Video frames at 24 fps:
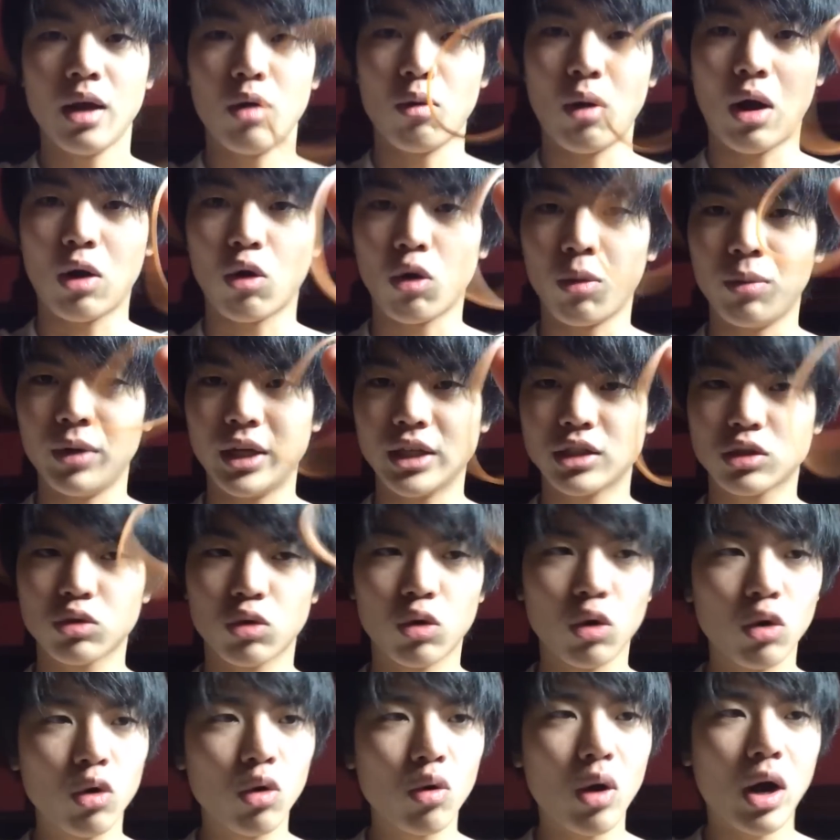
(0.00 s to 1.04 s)
輪ゴムです。
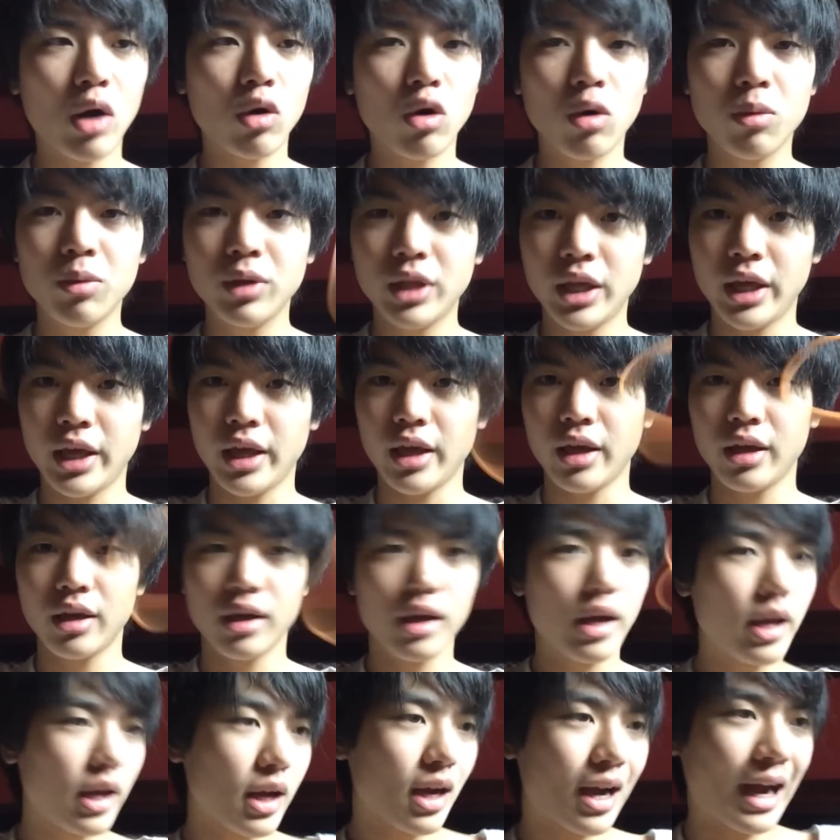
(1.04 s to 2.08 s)
この輪ゴムに、
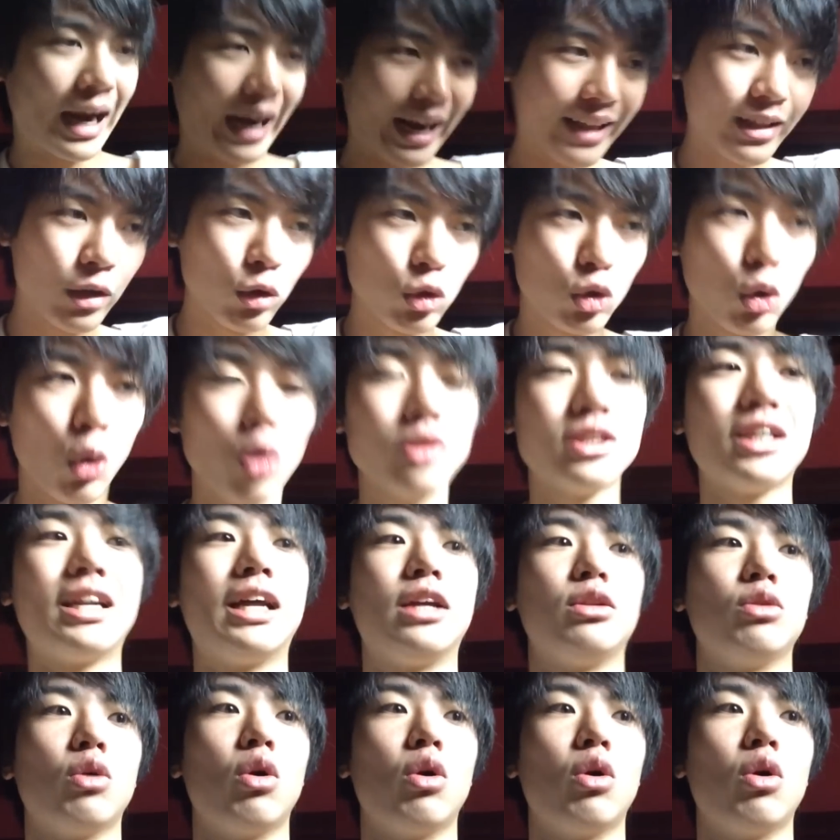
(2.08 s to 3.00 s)
体を通さない